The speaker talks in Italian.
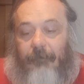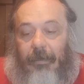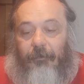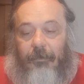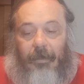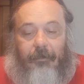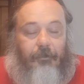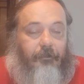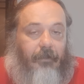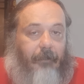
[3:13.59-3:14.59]
hanno
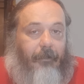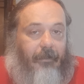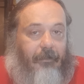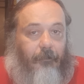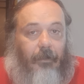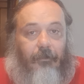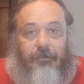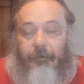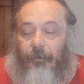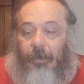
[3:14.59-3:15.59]
dato veramente
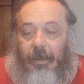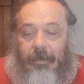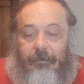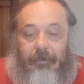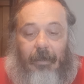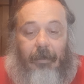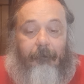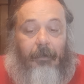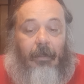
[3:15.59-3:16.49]
qualcosa in più alla Reggiana.